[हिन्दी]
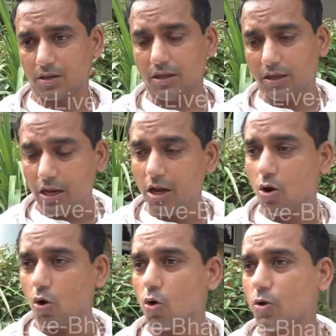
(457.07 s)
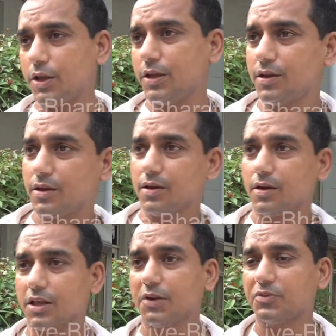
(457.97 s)
कि इन लोगों की
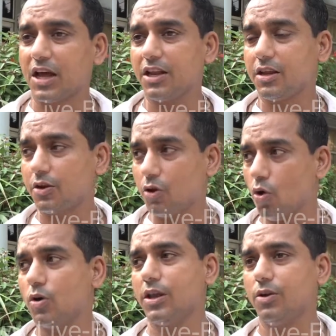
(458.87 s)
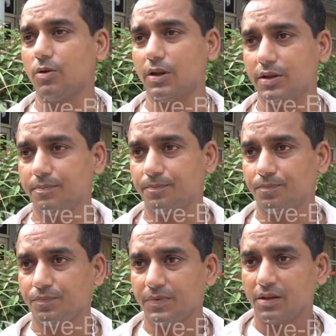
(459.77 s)
गिरफ़्तारी क्यों नहीं हो रही
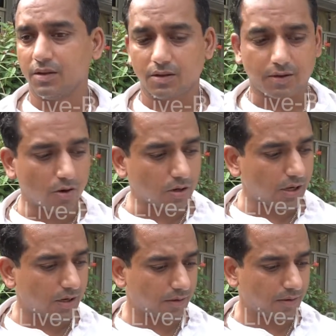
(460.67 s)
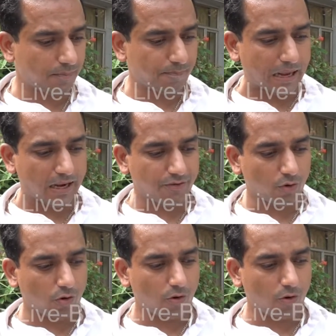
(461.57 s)
क्योंकि पहले जो